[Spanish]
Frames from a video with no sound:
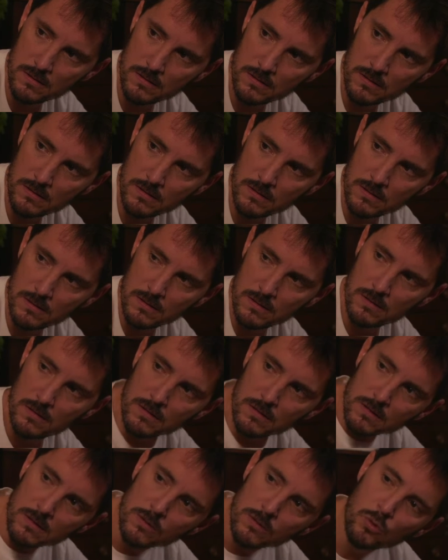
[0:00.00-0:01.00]
Venga, va, que te
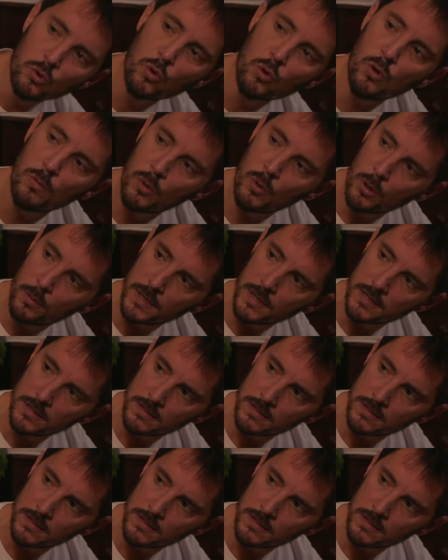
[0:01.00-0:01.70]
llevo la... ¿Tú cómo lo ves?